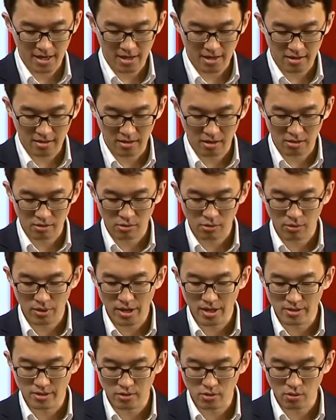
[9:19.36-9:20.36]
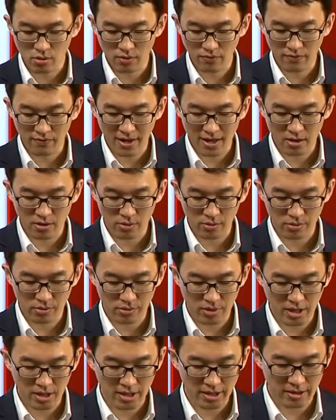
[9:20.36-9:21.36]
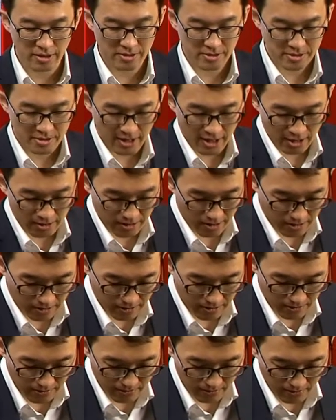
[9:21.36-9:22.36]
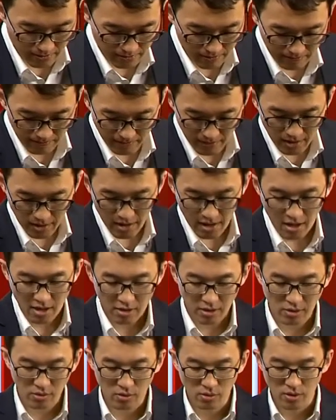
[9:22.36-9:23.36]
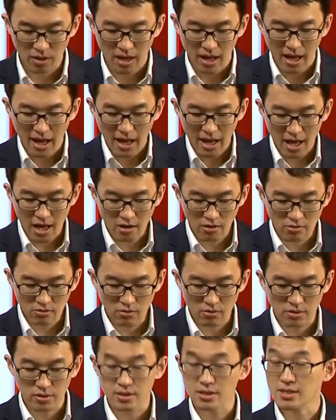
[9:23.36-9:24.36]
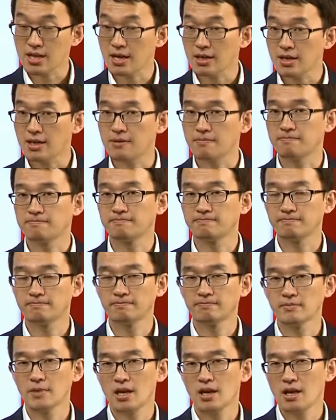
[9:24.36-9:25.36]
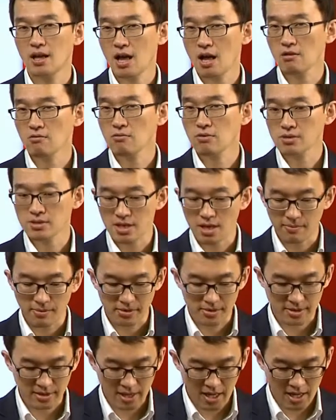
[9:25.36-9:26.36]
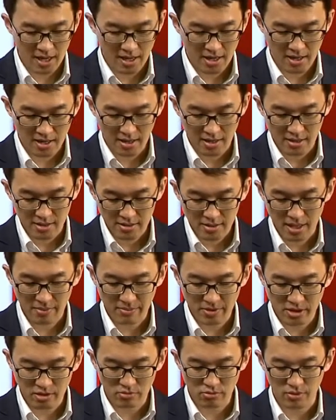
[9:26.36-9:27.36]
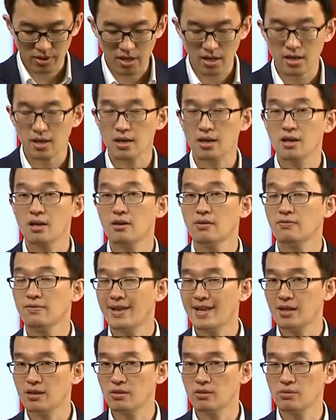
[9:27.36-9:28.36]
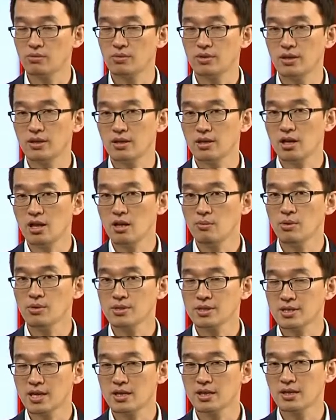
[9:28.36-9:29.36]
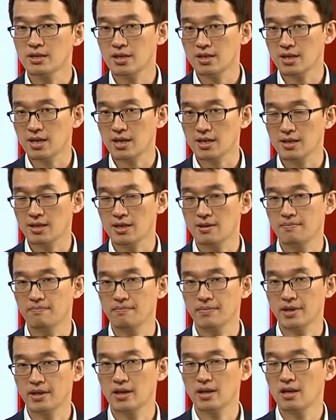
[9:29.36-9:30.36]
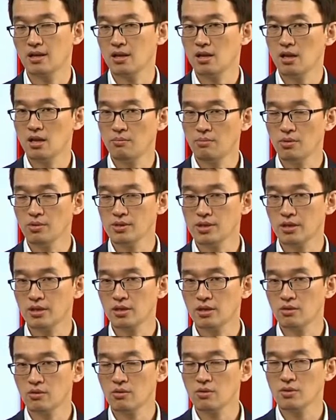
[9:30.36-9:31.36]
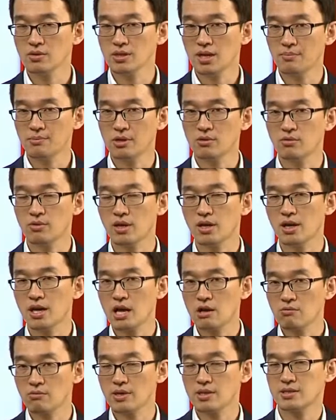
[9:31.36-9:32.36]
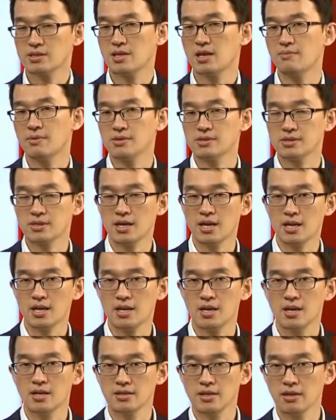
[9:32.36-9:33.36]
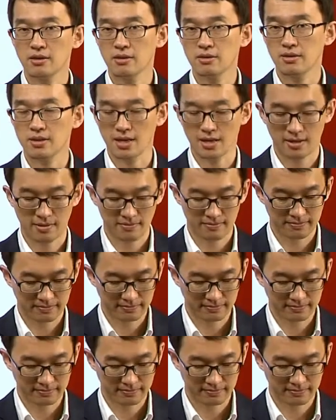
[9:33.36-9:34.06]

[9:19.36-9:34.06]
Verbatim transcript: And a Korean store followed three years later. 그리고 한국 시장이, 한국 스타벅스가 3년 후에 follow, 일본 시장을 뒤따랐다. 그러니까 일본 생기고 3년 후에 한국의 스타벅스가 생겼다.